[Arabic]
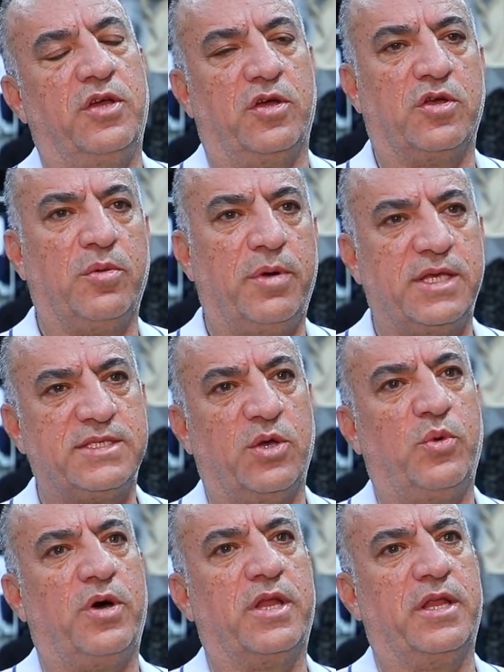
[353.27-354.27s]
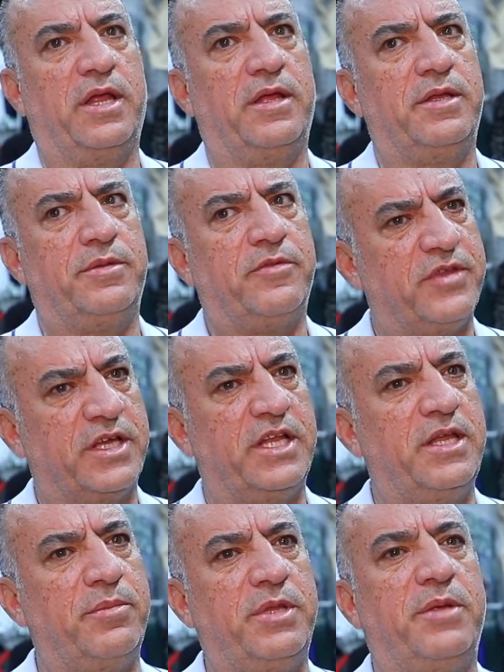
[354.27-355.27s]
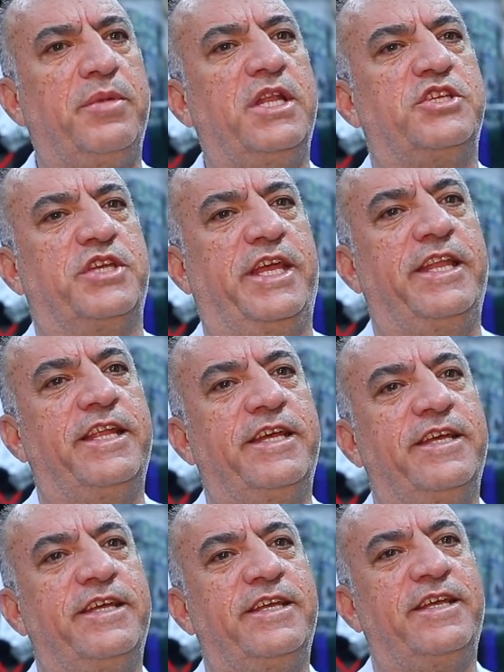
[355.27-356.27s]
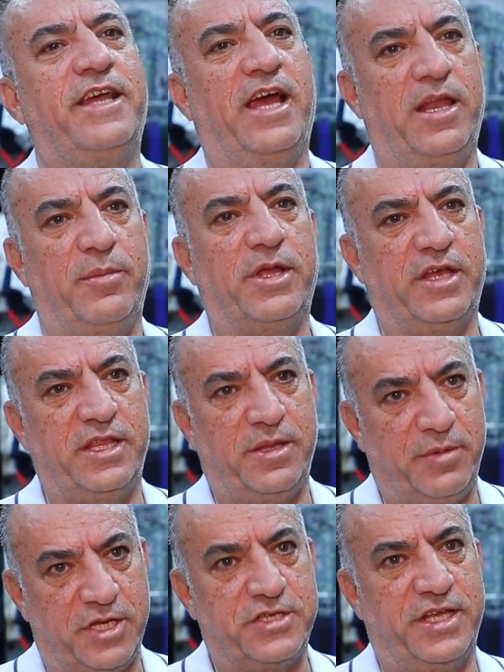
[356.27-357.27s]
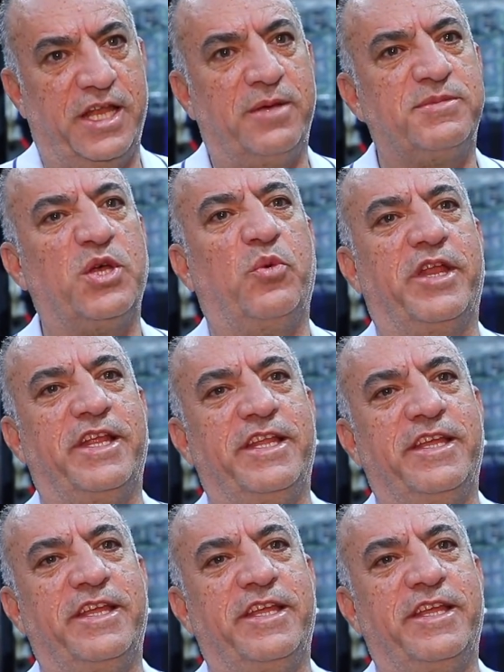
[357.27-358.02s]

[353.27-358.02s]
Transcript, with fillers: عقبها صور نفتكر نبيل شعيل على ما اعتقد نبيل شعيل هم صور